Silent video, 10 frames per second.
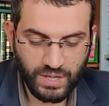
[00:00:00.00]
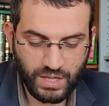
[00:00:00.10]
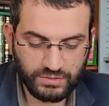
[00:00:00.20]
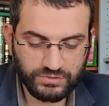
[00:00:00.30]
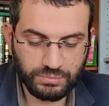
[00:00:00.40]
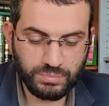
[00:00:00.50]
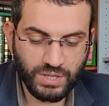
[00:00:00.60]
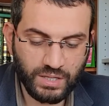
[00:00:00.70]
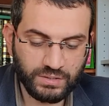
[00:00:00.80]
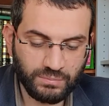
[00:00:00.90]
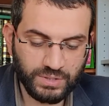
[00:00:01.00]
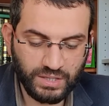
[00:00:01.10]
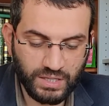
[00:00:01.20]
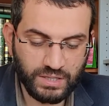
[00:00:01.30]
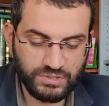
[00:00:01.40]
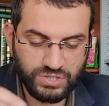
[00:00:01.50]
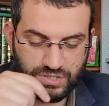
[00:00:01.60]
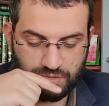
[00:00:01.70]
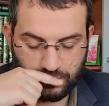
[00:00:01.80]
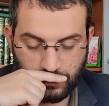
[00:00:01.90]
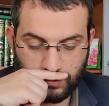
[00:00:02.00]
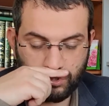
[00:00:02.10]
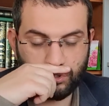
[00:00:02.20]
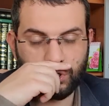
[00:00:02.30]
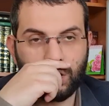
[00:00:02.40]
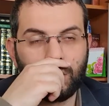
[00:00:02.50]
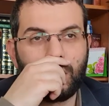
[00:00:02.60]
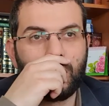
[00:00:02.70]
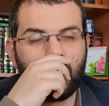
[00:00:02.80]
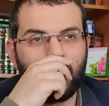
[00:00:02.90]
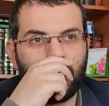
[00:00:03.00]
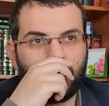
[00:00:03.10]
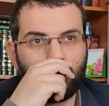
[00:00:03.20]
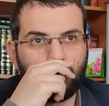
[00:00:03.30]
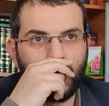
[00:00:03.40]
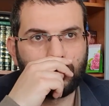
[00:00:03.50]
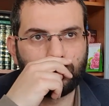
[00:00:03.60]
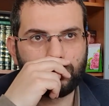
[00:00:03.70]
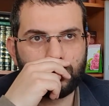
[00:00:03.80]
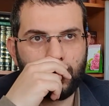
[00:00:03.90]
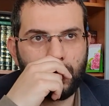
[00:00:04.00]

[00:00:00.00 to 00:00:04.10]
Yani tıbbi anlamda genel çerçevede birçok şey e, kullanıyor.